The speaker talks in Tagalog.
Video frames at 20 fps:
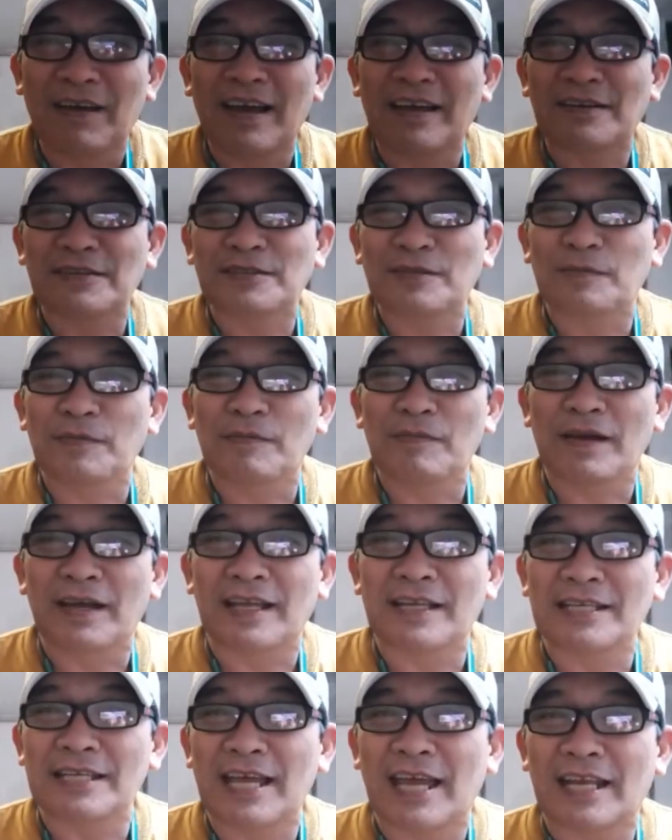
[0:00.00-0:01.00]
Baka gusto mo
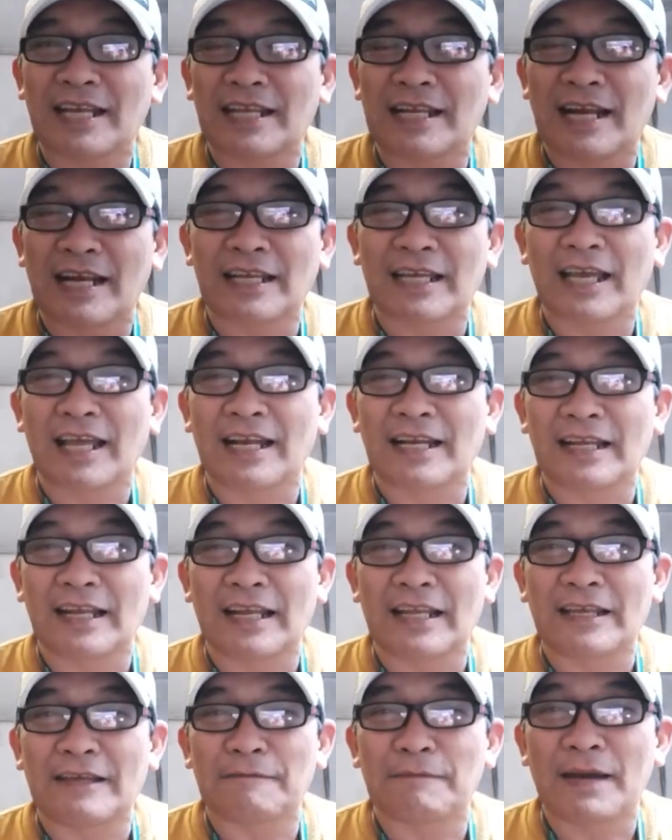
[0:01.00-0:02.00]
maging general, Colonel
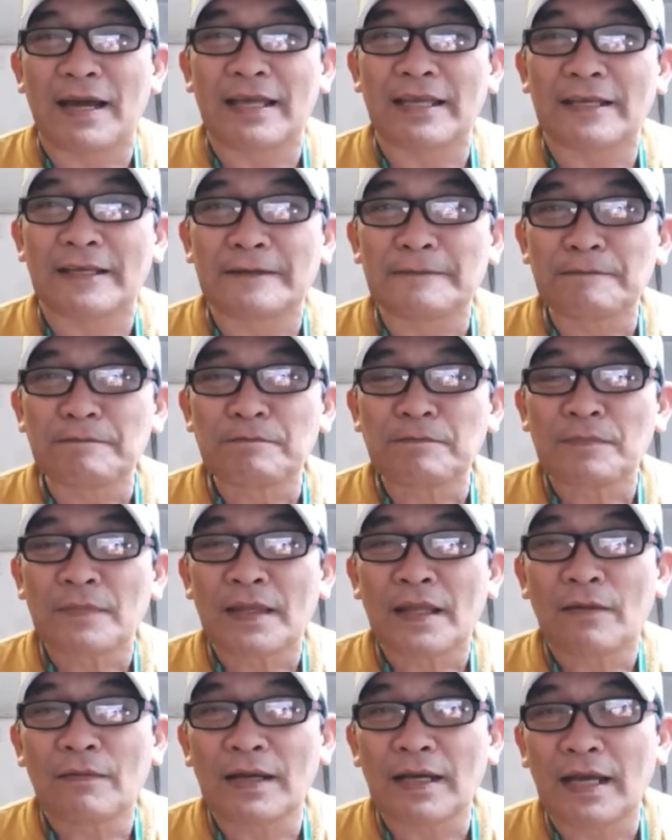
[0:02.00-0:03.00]
Ibay.
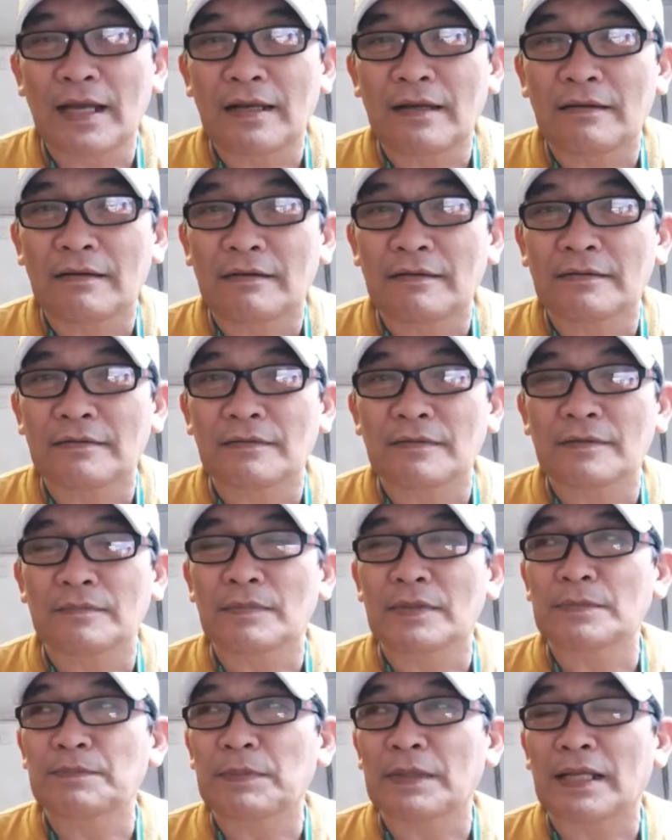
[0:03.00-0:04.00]
Pag gano'n,
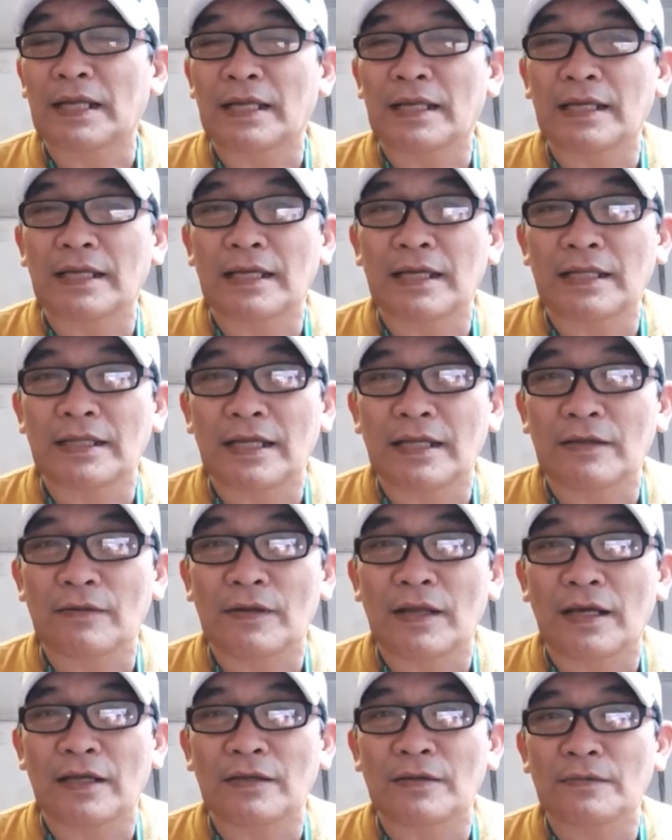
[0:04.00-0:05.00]
pinakikita nyo
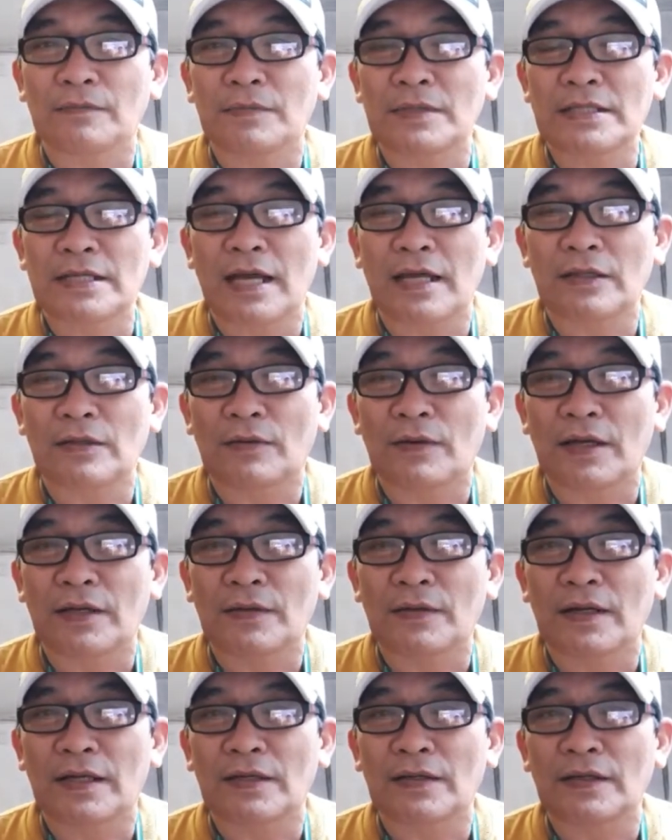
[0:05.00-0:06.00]
lang yung masyado
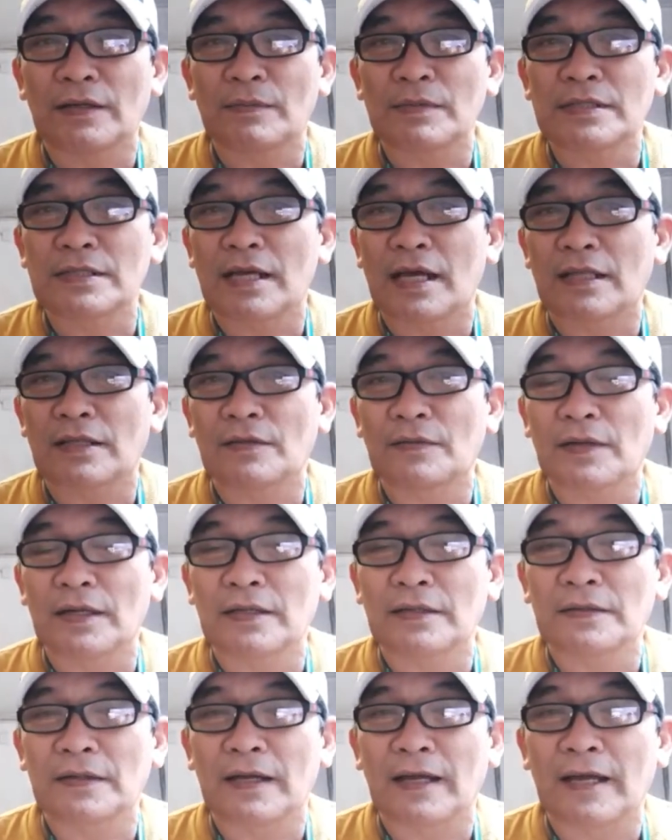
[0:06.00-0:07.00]
kayong ano, yung masyado
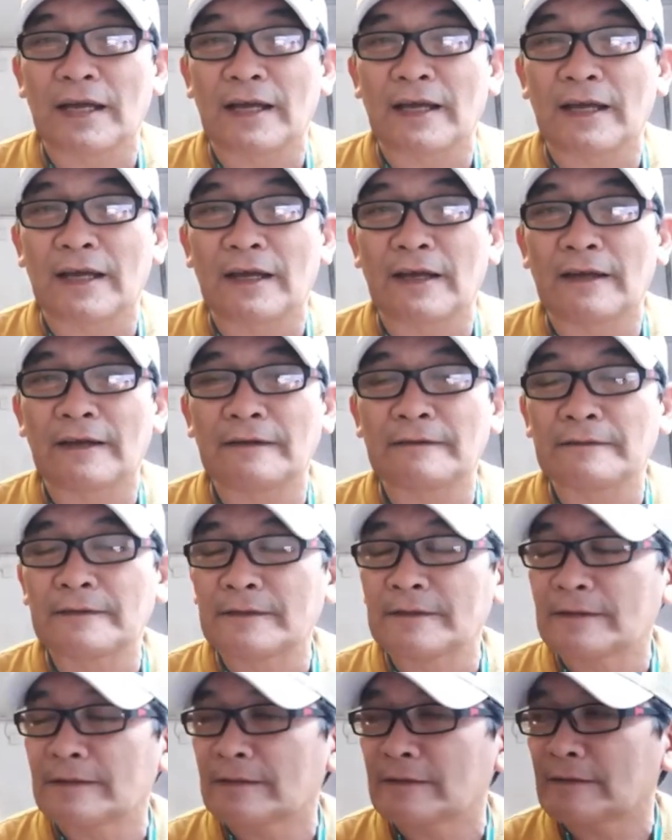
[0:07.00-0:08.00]
kayong uh,
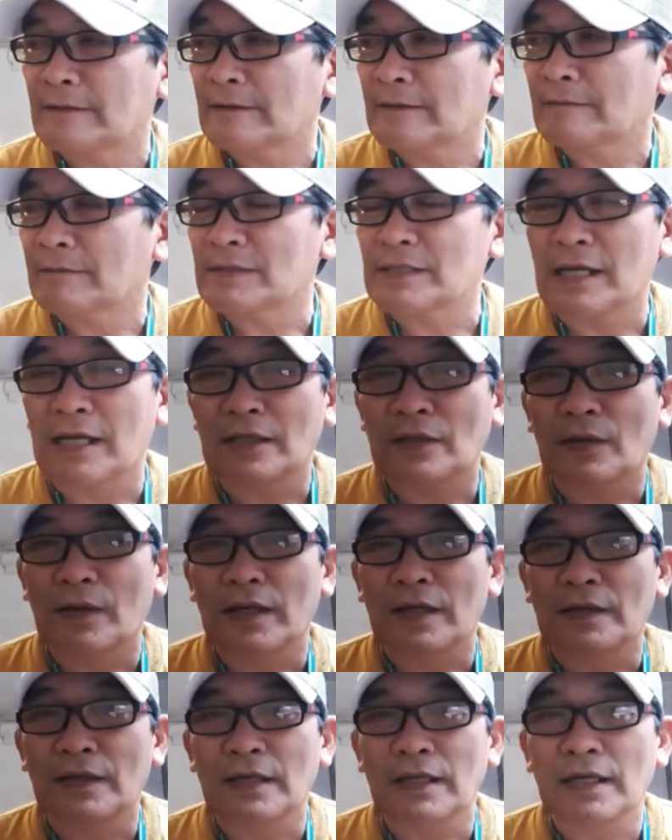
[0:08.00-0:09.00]
masyado
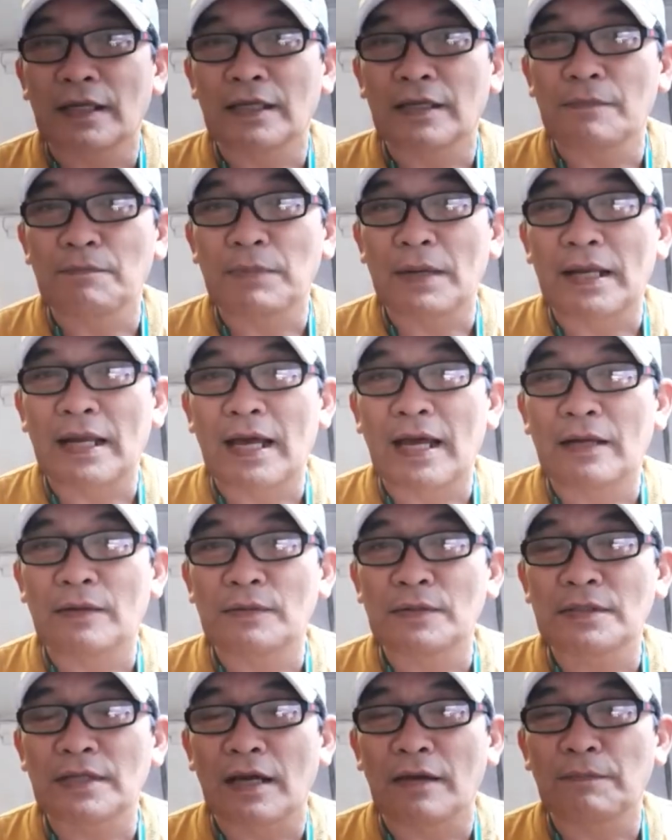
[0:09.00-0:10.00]
kayong nagiging
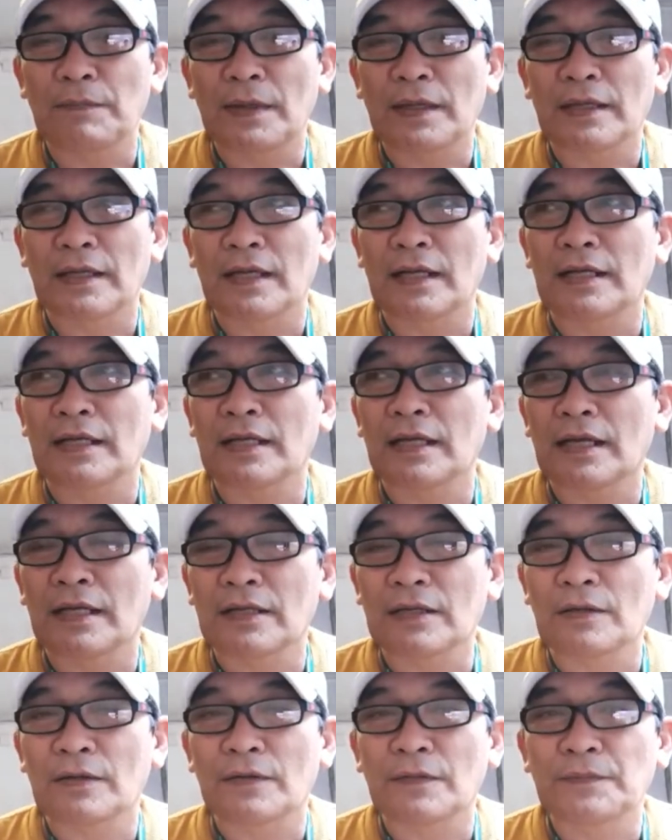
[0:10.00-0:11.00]
palalo sa kapangyarihan
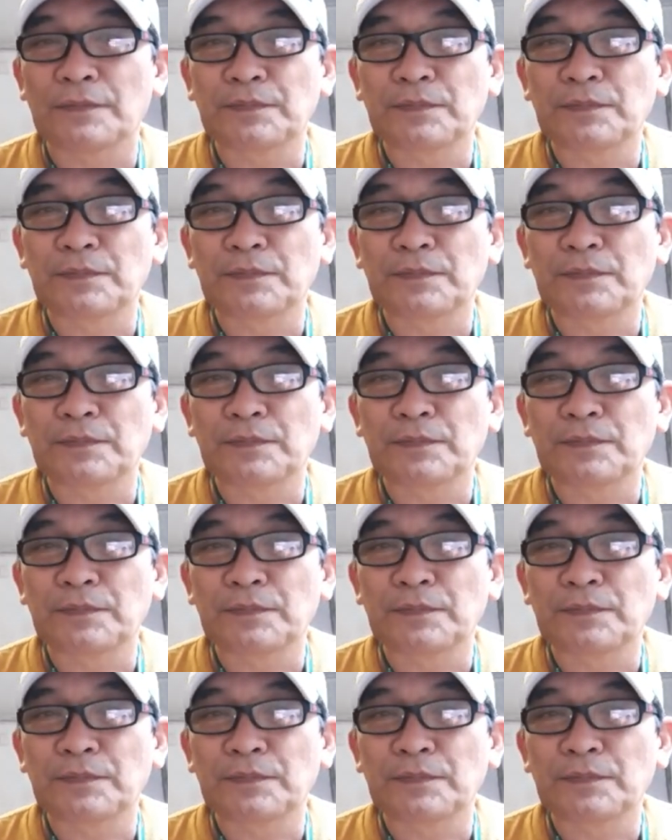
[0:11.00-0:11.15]
nyo.